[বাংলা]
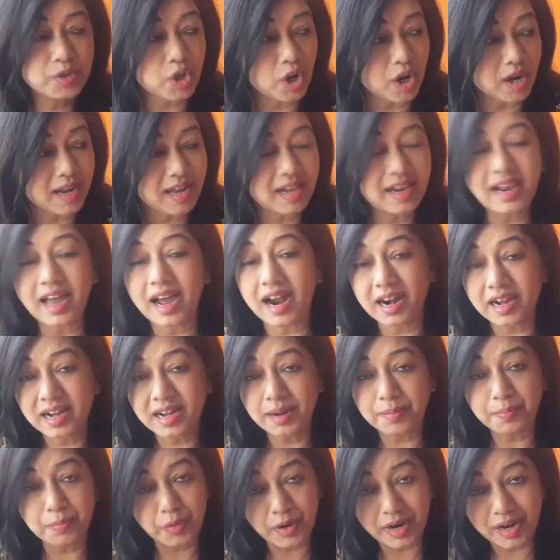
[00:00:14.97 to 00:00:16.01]
সকাল
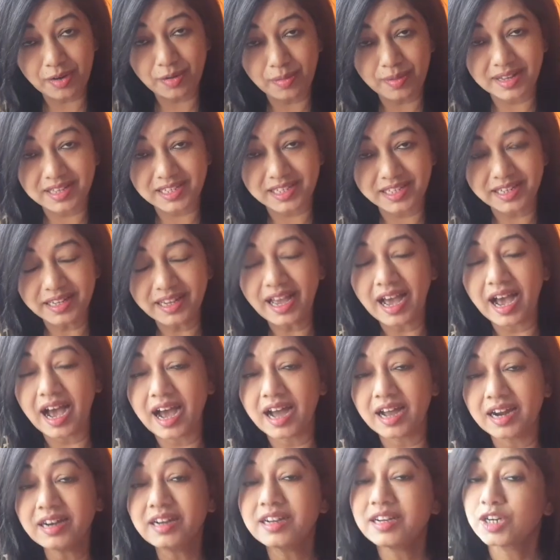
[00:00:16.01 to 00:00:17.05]
আটটা পনেরো বাজে
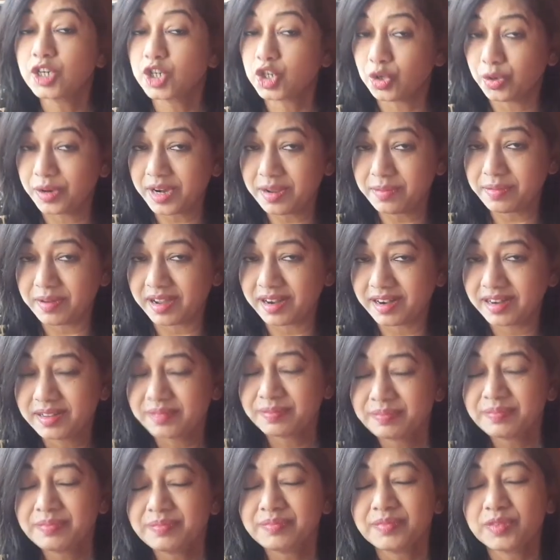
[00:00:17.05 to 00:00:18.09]
আর শনিবার
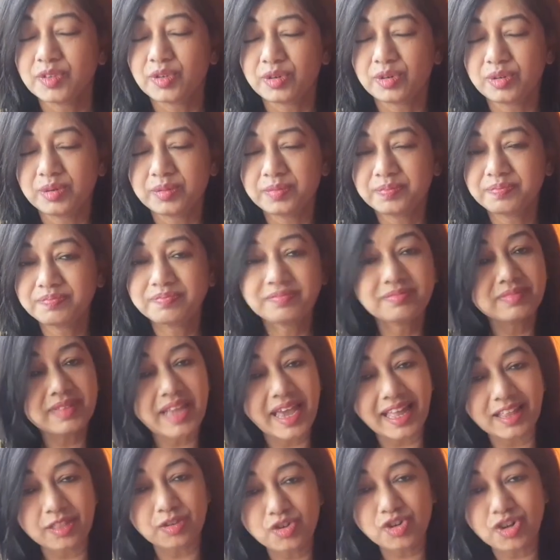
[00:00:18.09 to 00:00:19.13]
তো
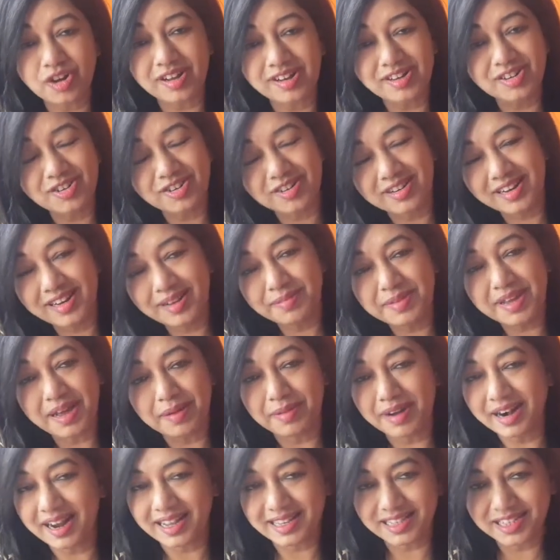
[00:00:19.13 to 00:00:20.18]
এত সকাল সকাল আমি
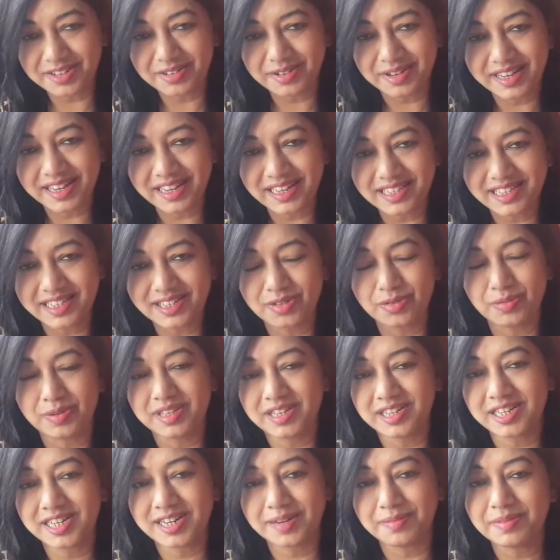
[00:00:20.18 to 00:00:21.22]
আবার হাজির হয়ে গেছি
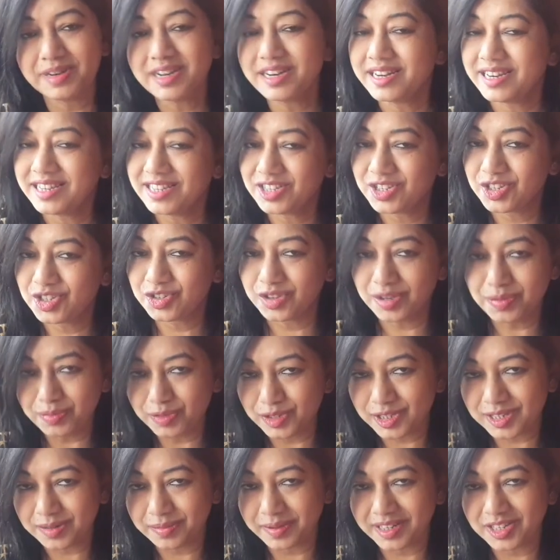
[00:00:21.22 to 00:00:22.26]
তোমাদের সামনে নিশ্চয়ই
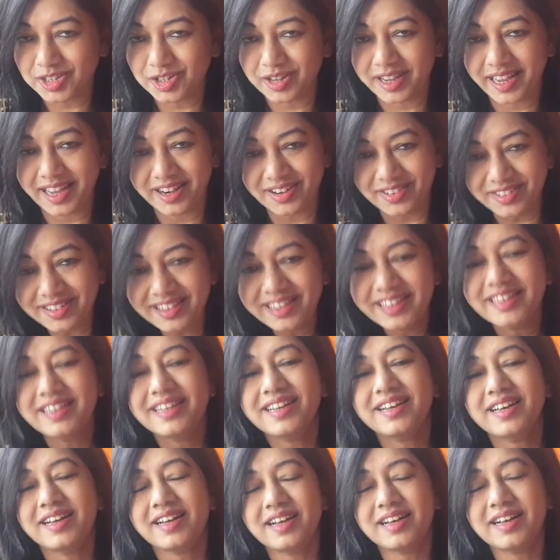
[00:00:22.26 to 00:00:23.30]
বুঝতে পারছো কেন
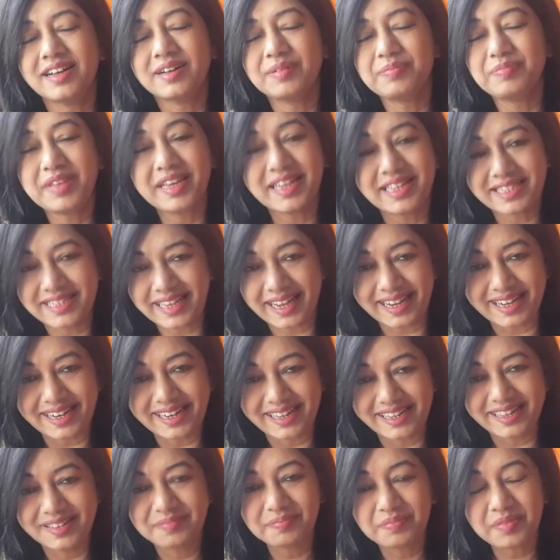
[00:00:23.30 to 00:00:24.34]

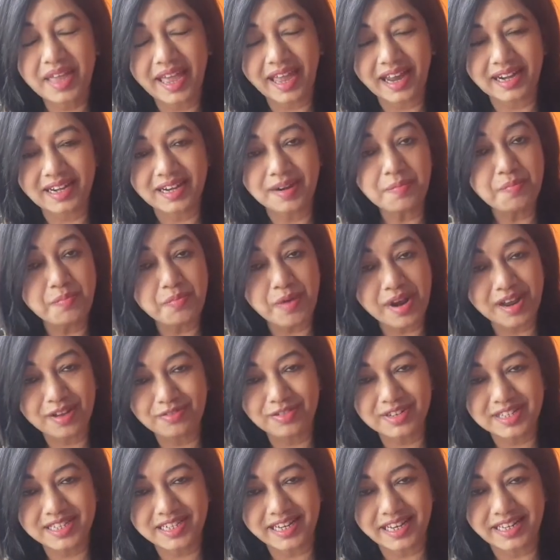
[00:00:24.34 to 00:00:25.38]
এক্স্যাক্টলি একটা
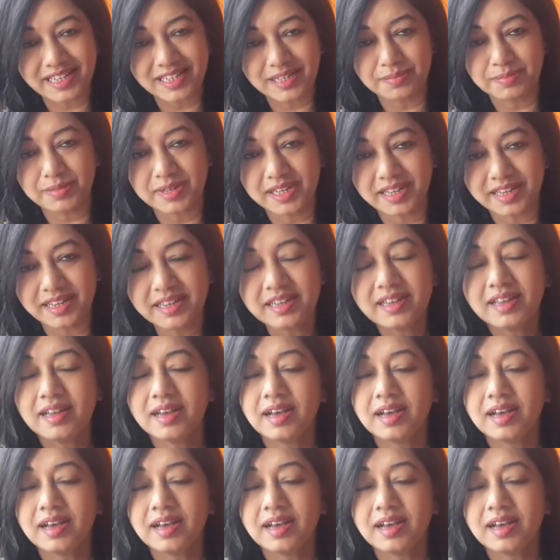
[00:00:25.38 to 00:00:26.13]
ব্রেকফাস্ট আইটেম নিয়ে